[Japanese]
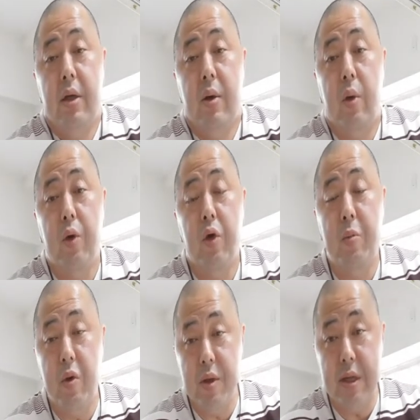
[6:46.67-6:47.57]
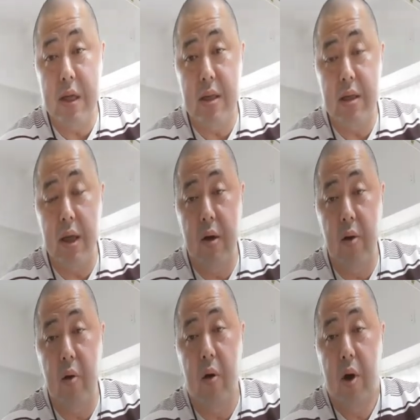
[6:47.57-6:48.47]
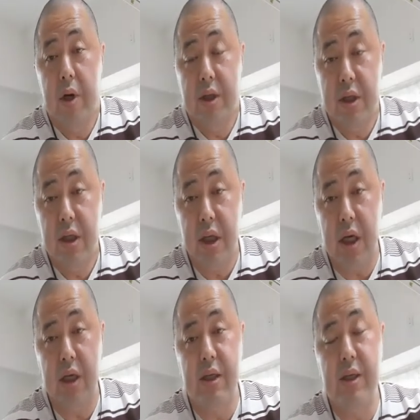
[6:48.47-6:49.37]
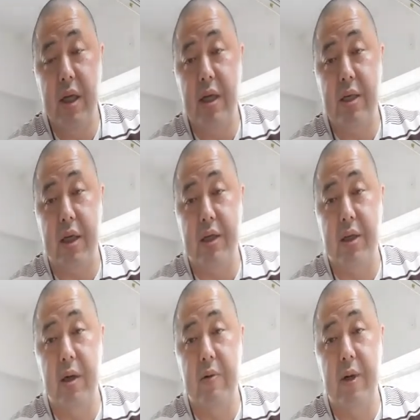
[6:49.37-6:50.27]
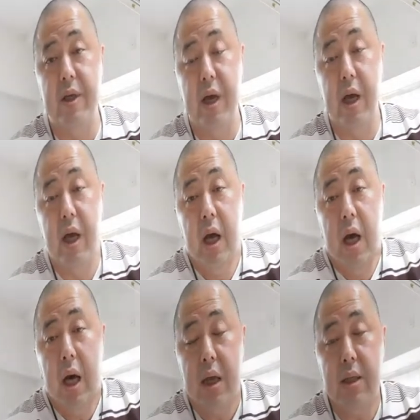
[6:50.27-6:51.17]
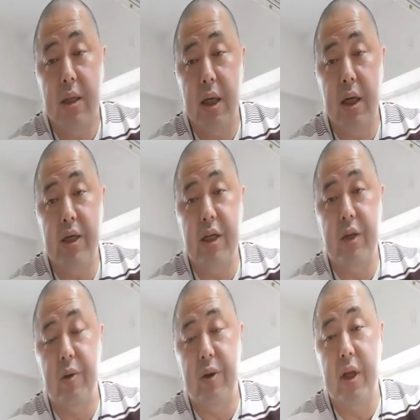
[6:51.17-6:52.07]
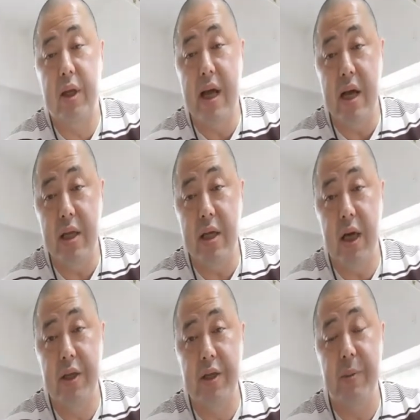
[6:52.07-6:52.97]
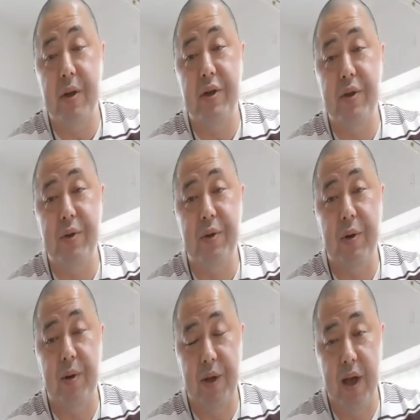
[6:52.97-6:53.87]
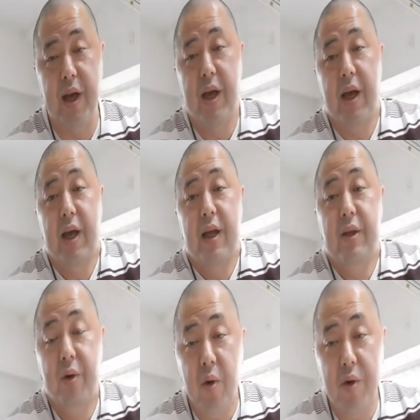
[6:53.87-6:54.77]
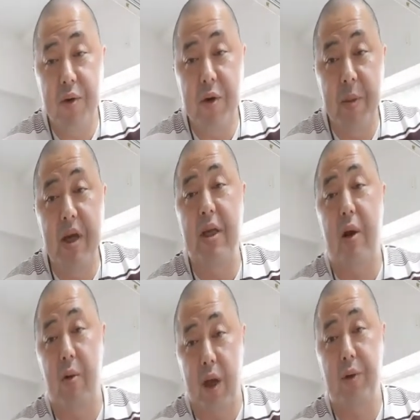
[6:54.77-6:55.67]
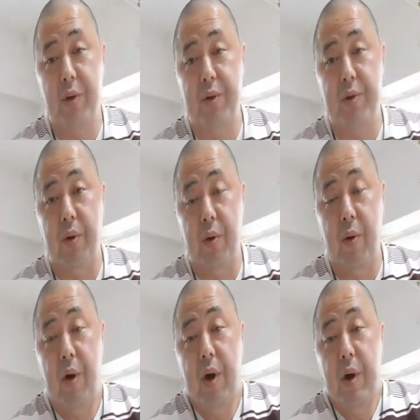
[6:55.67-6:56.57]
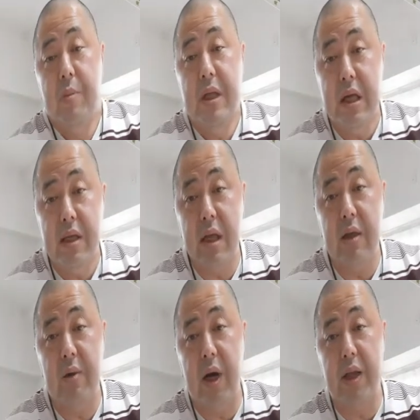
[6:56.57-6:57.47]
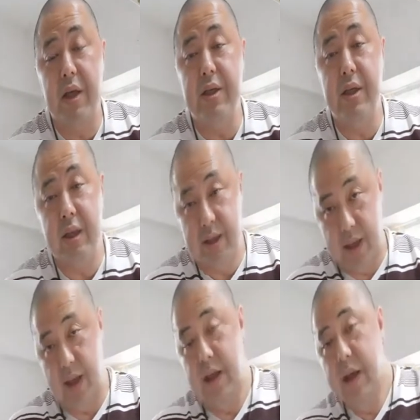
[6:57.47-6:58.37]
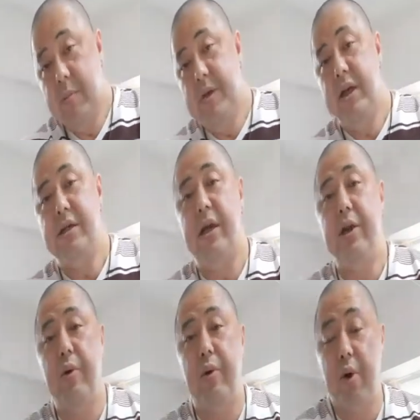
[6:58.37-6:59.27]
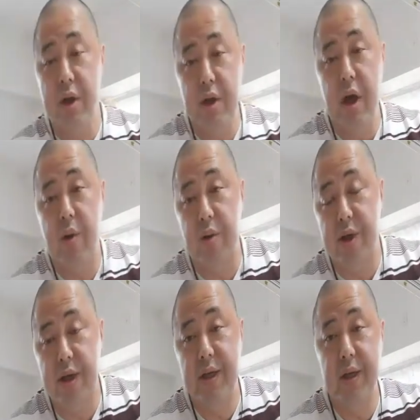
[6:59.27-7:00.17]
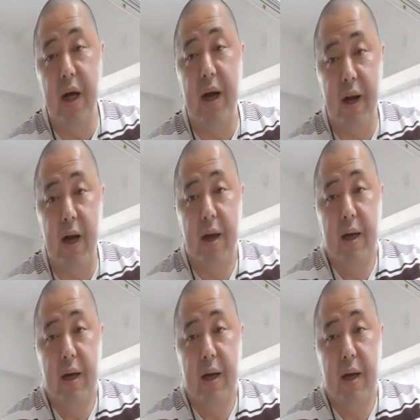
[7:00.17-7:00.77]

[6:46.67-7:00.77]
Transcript: この問題点をしっかり精査した上で、20日市にとって何が一番重要で、どうするべきなのかというのを皆さんと話し合って皆さんのご意見を聞きながら